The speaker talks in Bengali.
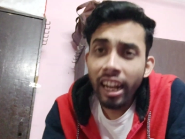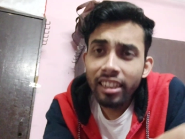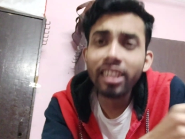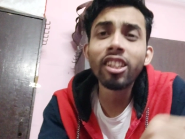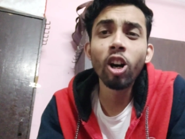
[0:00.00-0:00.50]

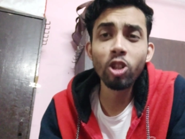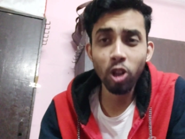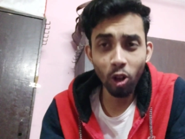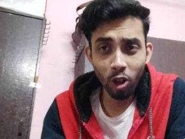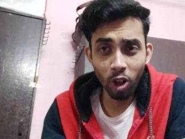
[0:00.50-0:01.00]
সেই দিন ধান
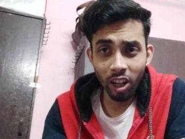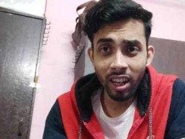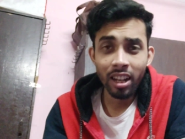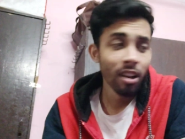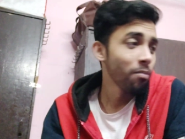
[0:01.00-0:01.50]
শুরু হল
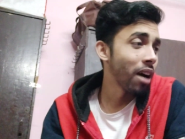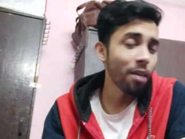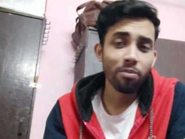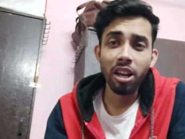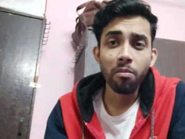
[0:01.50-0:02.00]

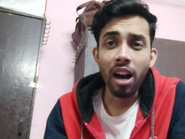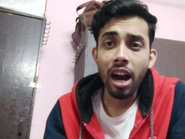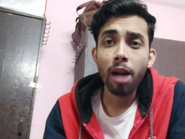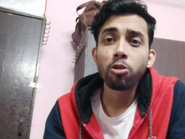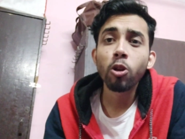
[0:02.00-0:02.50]
বাপরে
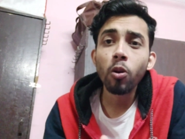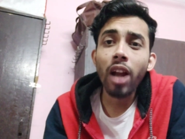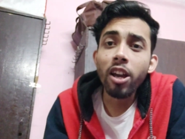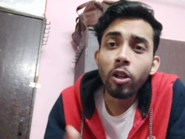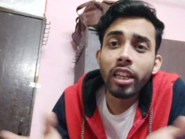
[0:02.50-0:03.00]
বাপ শুরু
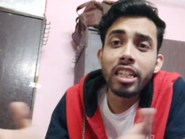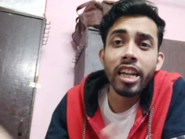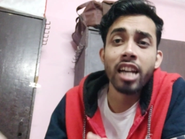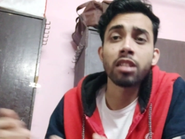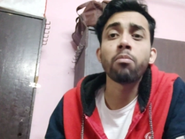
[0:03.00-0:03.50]
নাই হইতেই
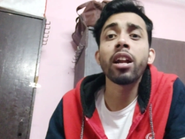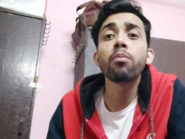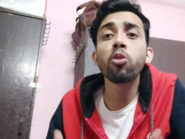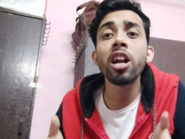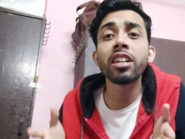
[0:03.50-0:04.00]
শেষ
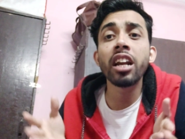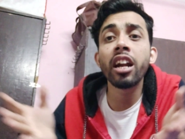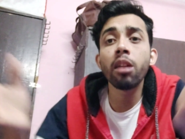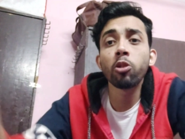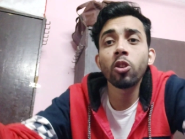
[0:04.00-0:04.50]
মানে বুলেট
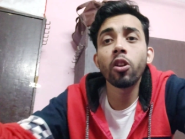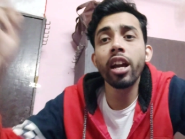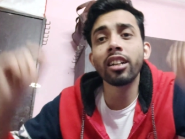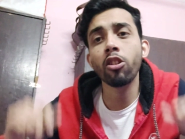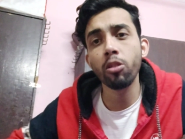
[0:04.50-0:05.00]
ট্রেনের মতন
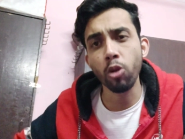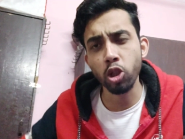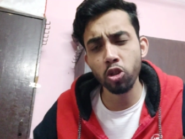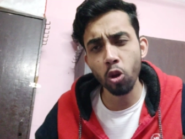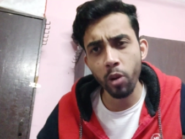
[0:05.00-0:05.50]
করে একটা করে
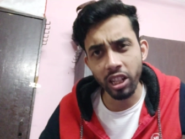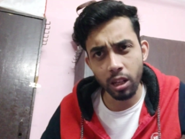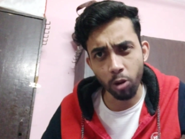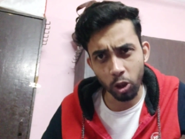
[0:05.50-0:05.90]
বছর চলবে নিচ্ছে